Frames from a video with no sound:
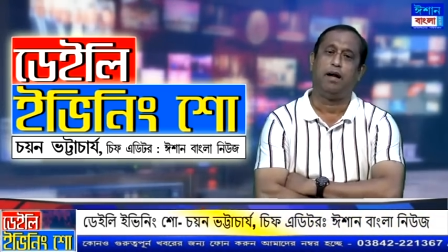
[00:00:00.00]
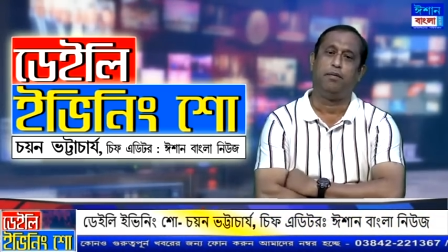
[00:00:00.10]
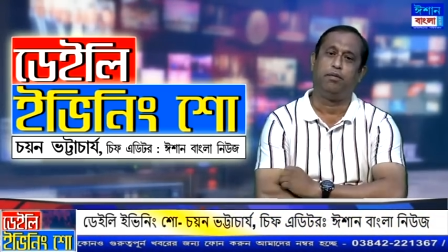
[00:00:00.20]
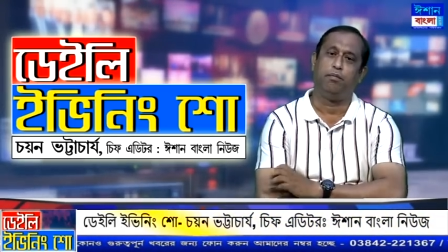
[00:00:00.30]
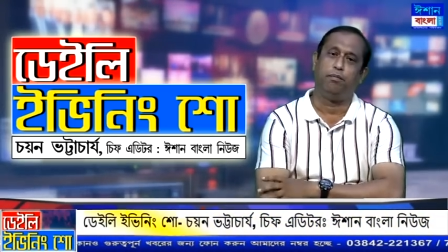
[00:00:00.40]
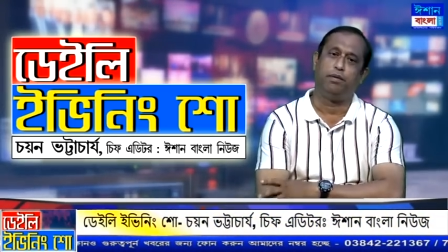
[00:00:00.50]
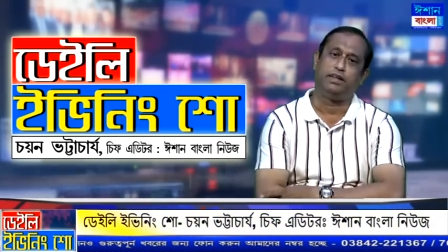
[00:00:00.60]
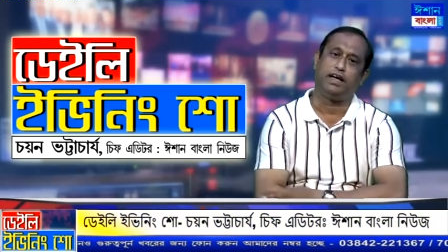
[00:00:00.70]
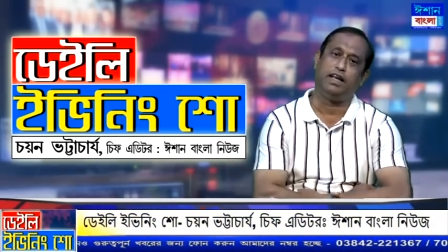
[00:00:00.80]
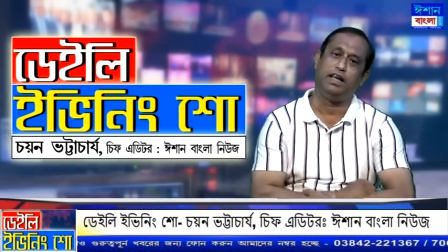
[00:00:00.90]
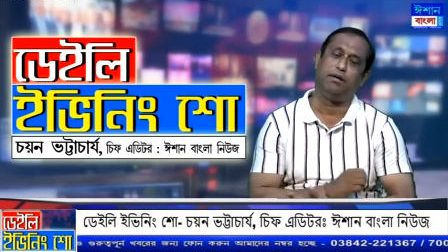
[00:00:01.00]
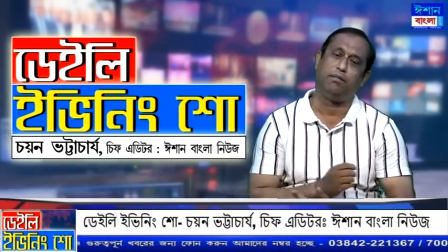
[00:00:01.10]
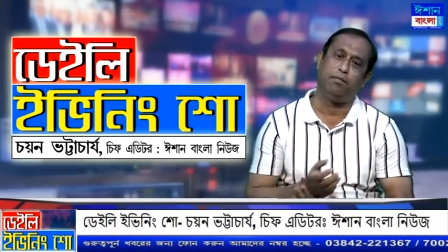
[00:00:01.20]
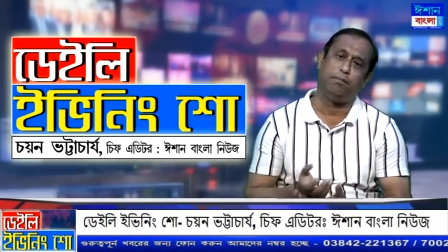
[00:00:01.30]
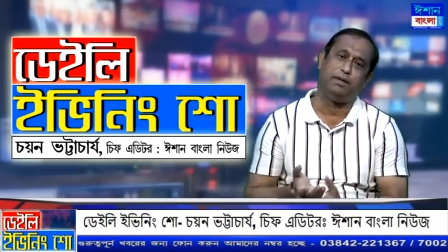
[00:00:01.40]
এবং বলতে গেলে
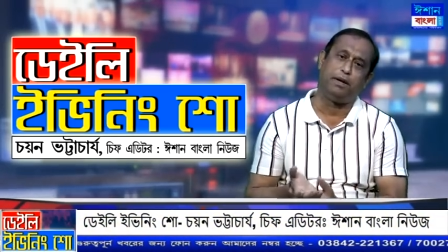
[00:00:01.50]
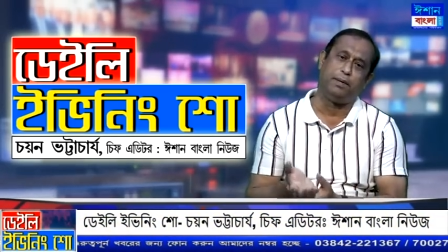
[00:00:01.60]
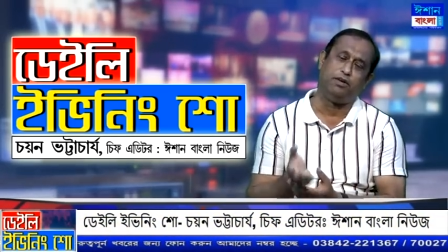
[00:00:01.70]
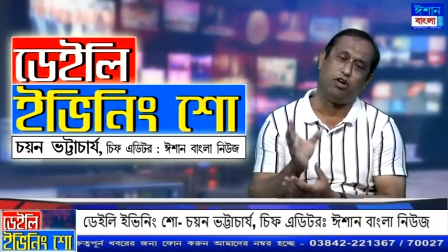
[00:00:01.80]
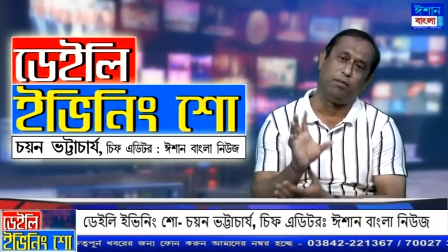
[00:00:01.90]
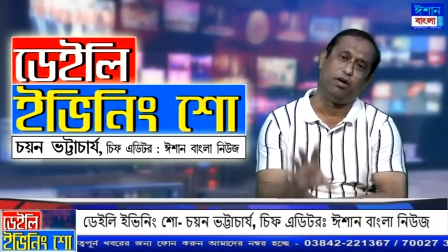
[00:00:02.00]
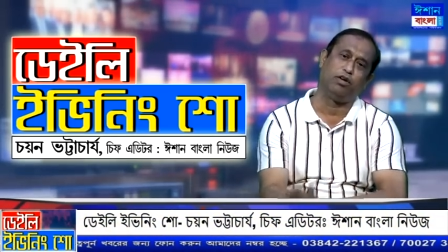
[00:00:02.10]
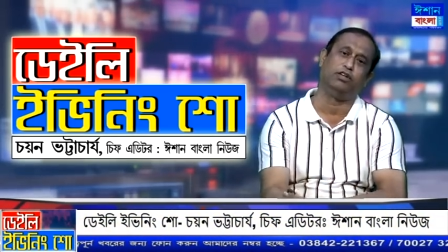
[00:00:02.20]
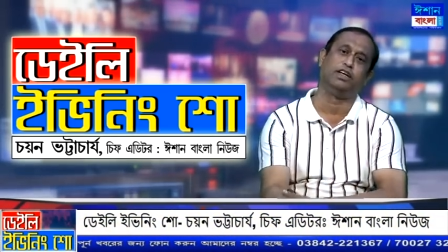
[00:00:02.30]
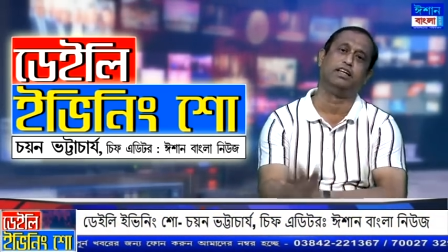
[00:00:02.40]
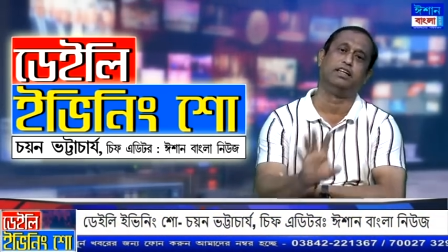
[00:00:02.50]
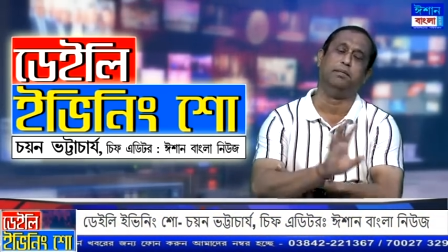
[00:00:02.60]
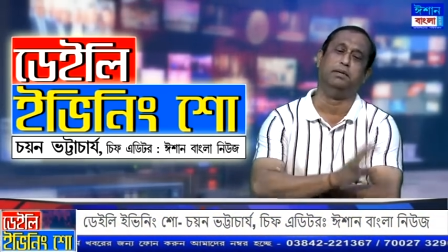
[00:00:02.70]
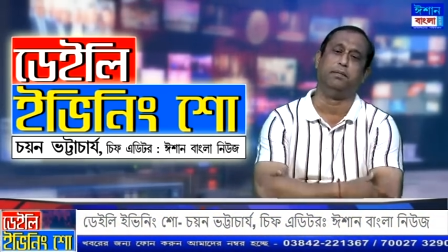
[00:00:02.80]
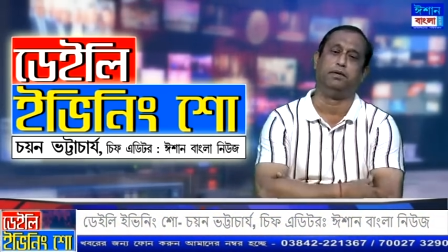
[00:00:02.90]
বিজেপির জন্মলগ্ন থেকেই তিনি
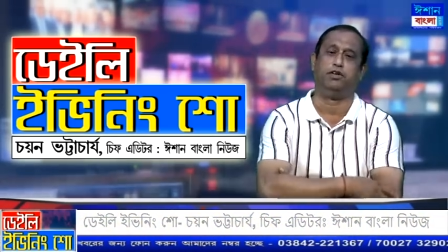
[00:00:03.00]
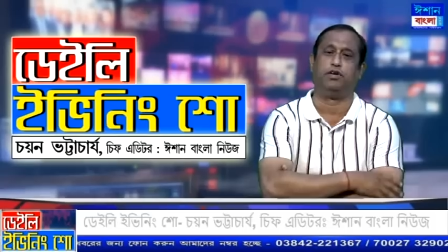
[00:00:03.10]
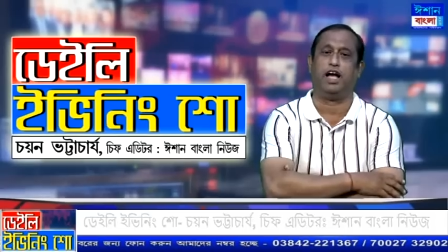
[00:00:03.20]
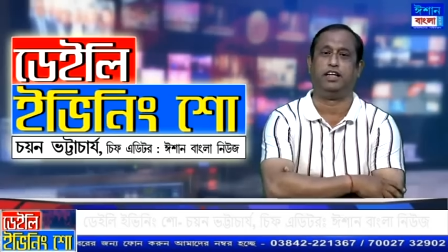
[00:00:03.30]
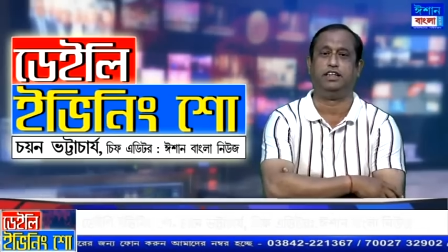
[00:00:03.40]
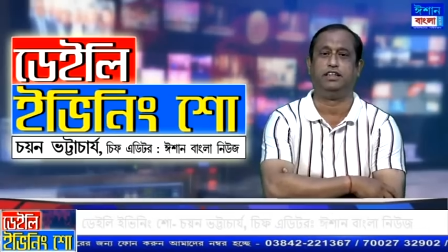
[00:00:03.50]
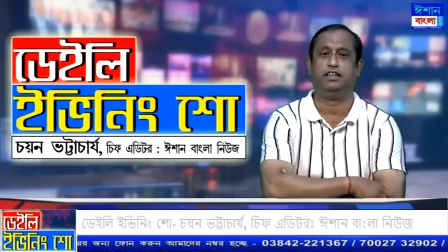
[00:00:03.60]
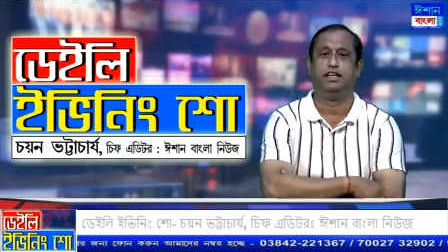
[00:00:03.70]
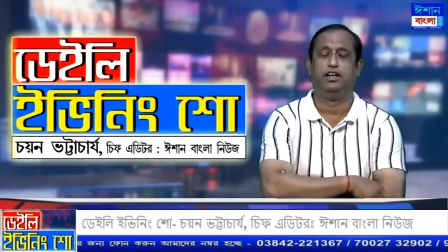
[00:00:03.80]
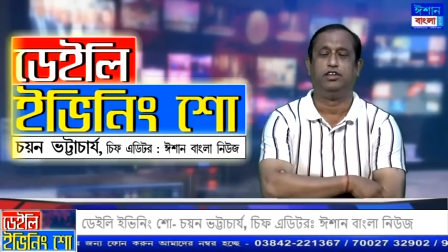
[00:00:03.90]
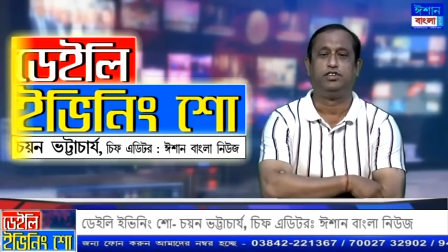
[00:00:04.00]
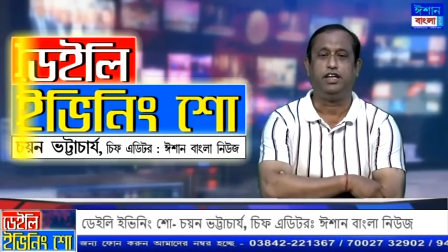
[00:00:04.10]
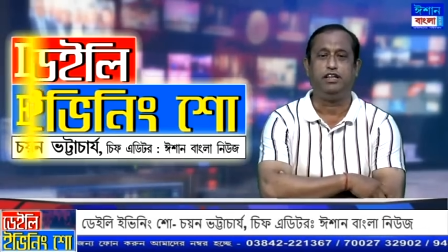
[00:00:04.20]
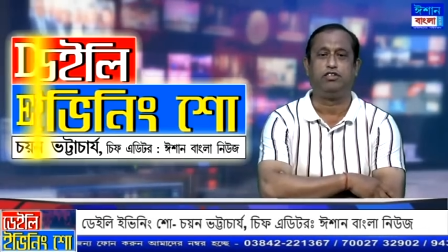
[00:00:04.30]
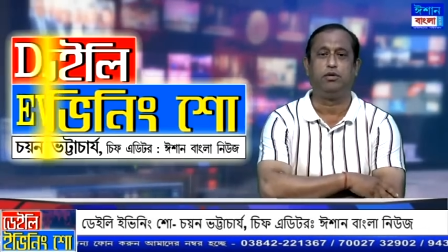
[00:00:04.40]
বিজেপির সঙ্গে আছেন সে
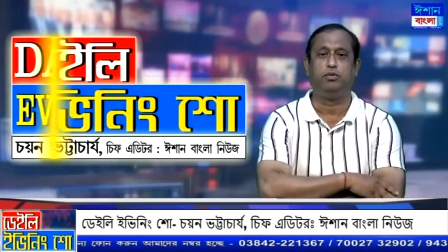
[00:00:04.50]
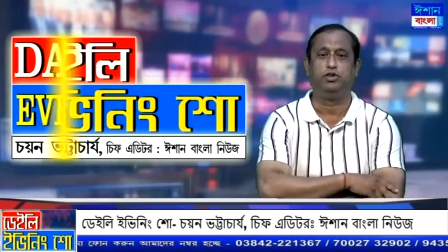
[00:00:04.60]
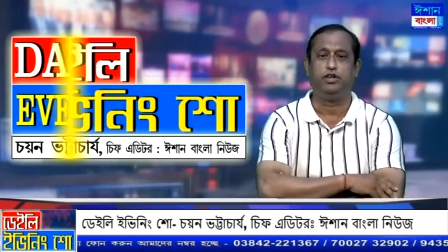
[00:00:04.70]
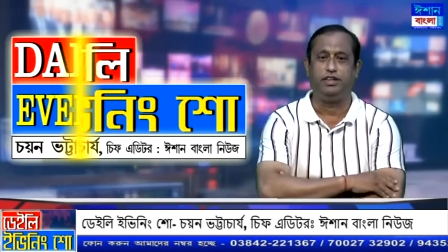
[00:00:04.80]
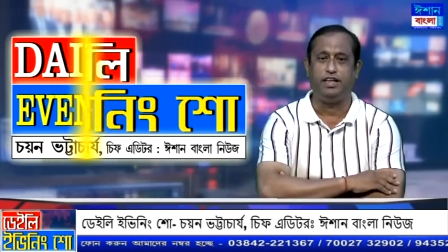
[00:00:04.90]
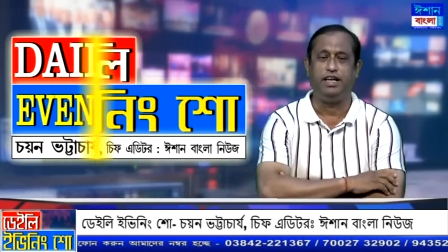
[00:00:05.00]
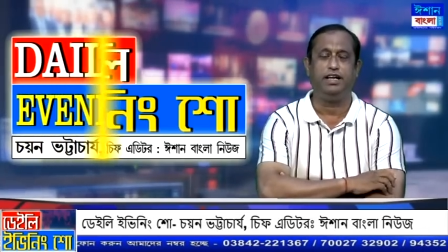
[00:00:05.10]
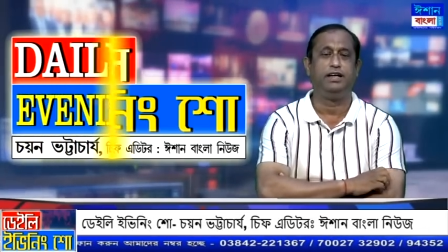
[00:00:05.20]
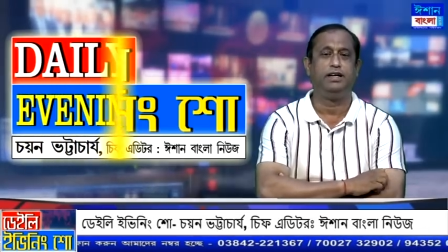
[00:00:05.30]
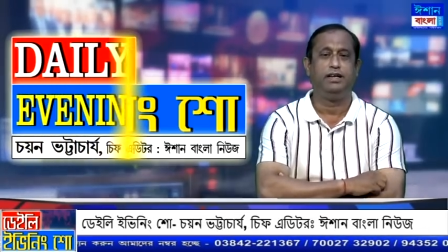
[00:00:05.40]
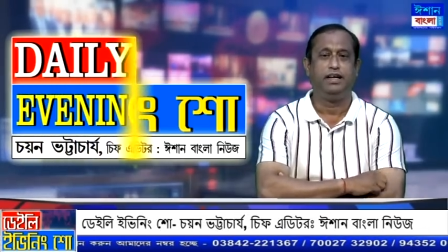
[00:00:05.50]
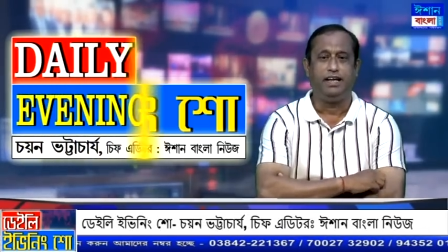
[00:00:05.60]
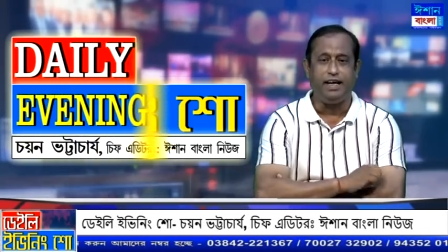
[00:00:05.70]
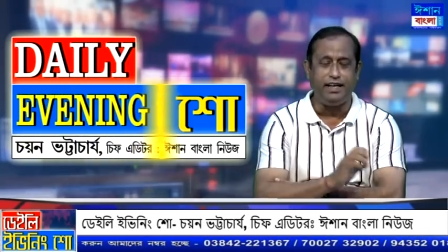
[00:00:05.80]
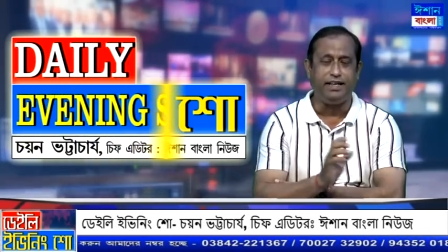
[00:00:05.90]
নিত্যভূষণ দে
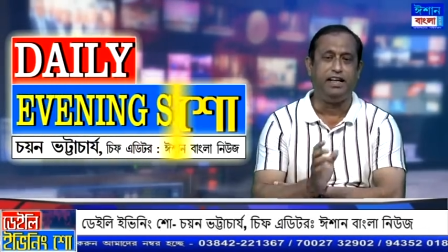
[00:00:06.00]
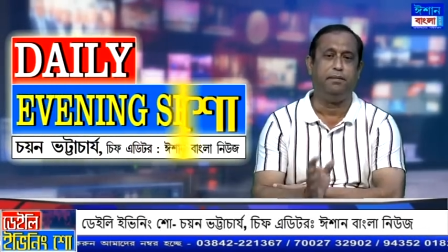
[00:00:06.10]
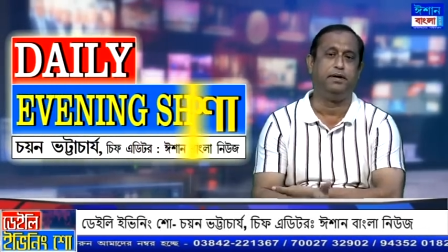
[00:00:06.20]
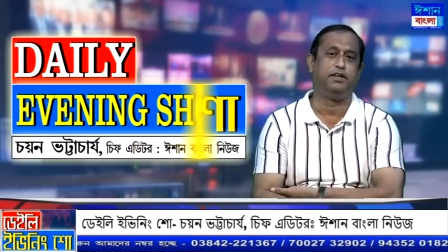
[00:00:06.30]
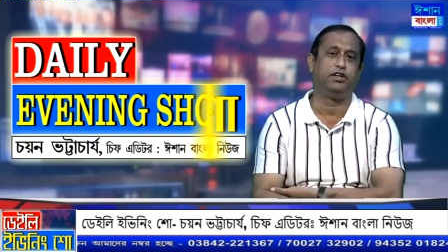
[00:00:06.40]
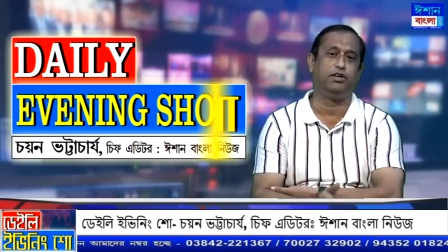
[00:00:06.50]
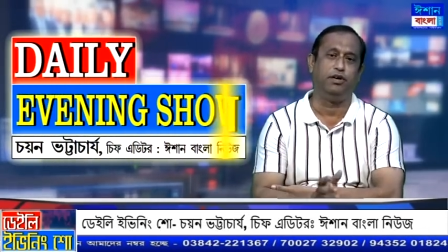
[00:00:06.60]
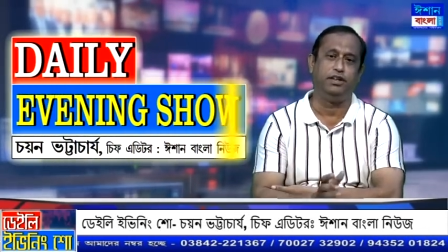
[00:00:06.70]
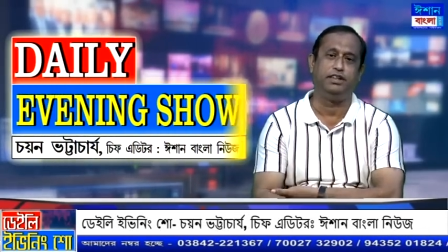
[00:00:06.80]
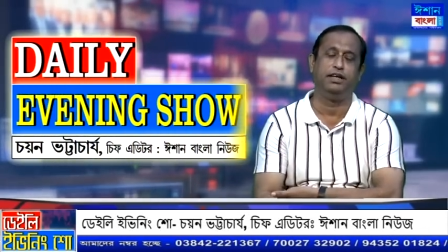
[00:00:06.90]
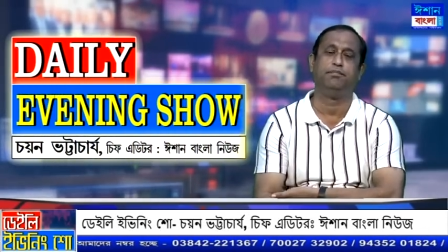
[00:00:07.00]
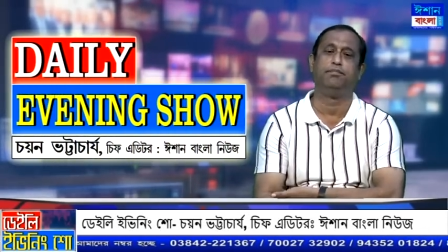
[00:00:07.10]
এই যে ডিলিমিটেশন হয়েছে